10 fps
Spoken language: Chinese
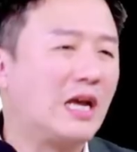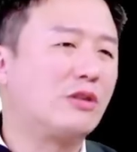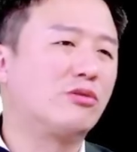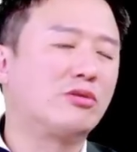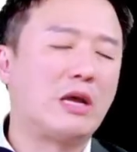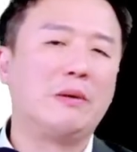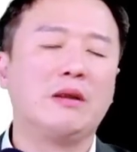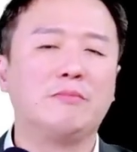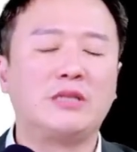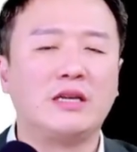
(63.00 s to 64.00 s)
绝大多数台
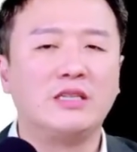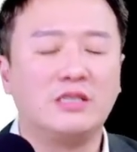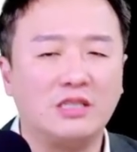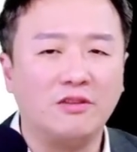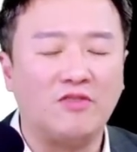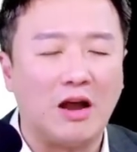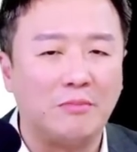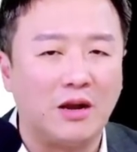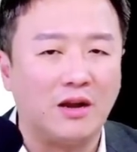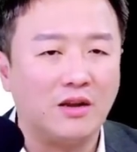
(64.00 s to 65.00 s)
湾人不相信司
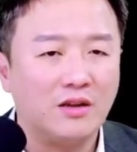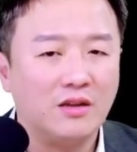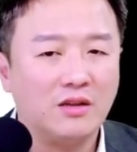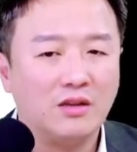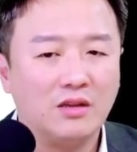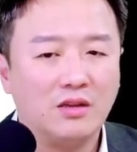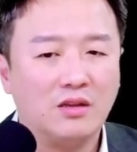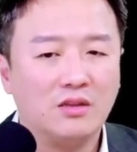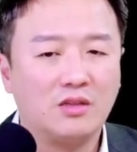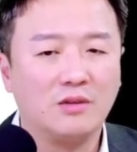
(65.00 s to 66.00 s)
法嘛。
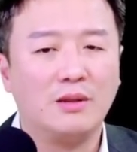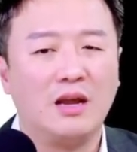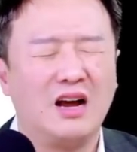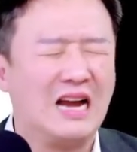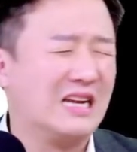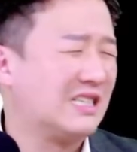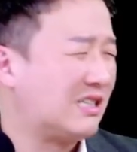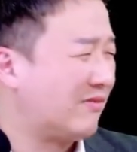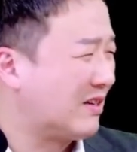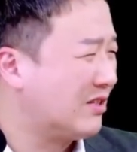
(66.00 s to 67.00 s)
对不对？哎呀，
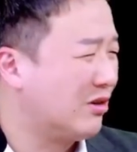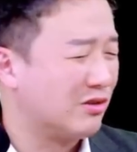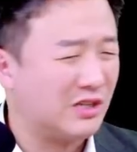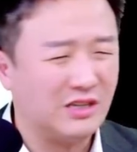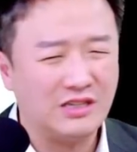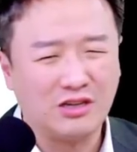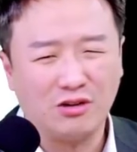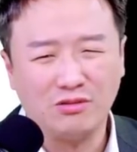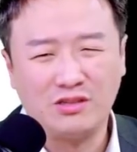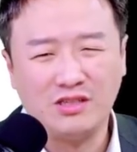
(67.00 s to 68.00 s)
司法是有钱人在
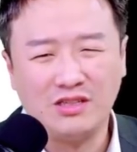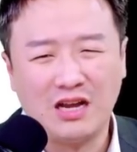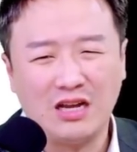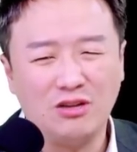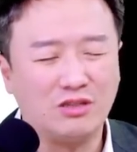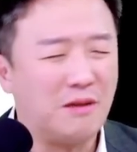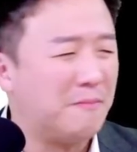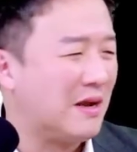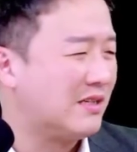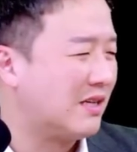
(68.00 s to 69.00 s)
控制的，有
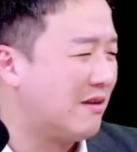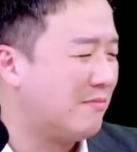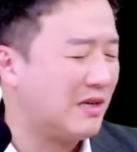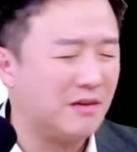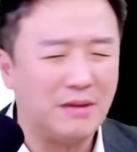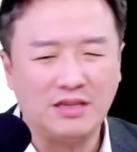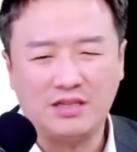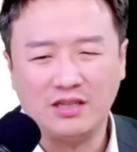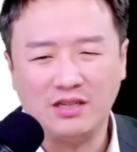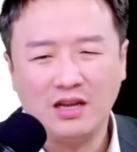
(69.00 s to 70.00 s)
钱判生，没钱
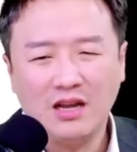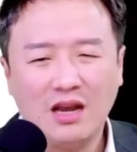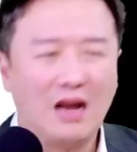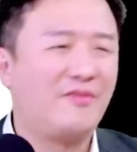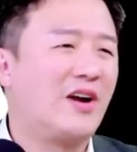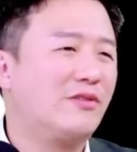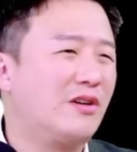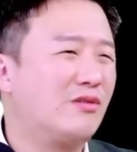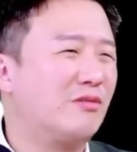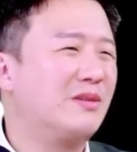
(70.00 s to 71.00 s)
判死啊！法
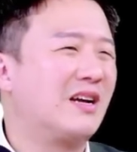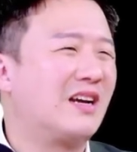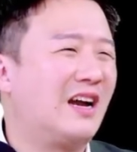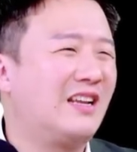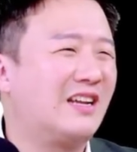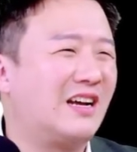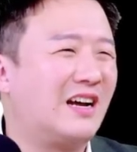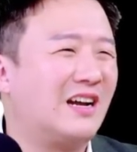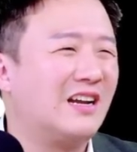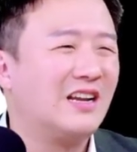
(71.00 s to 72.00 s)
院国民党开的
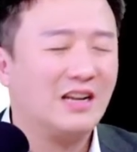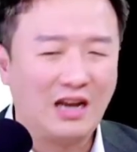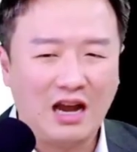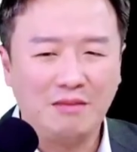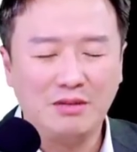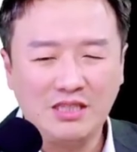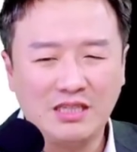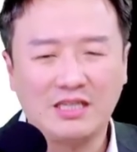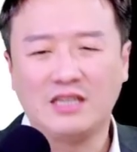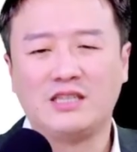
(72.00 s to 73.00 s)
啊，啊，民
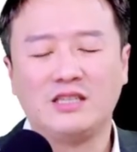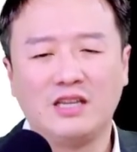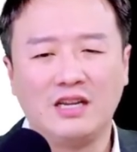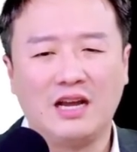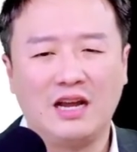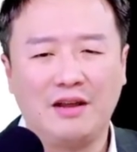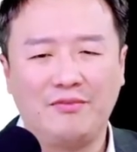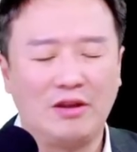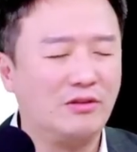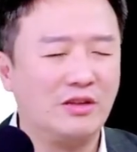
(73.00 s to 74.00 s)
进党现在执政
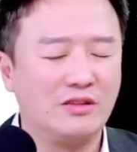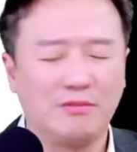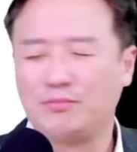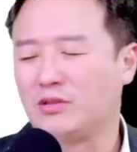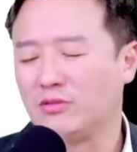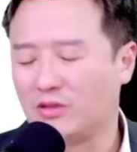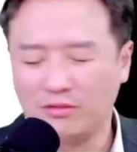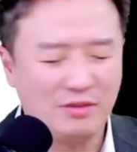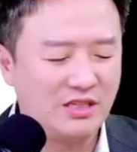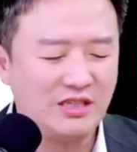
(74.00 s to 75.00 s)
啦，法院都不是
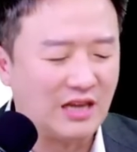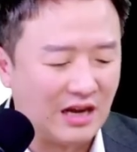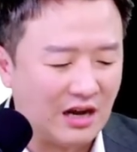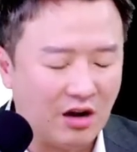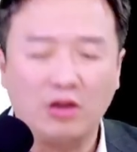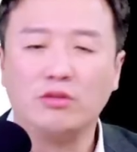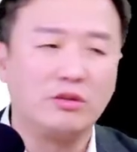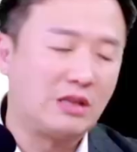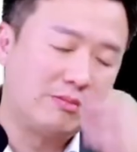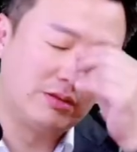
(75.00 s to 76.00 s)
都民进党啊。哦，很
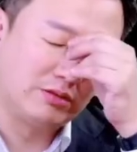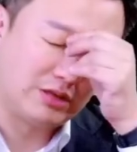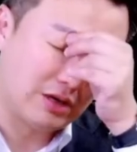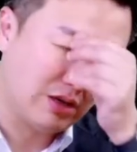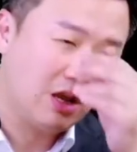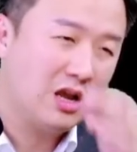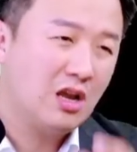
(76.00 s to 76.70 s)
多人大部分都这样，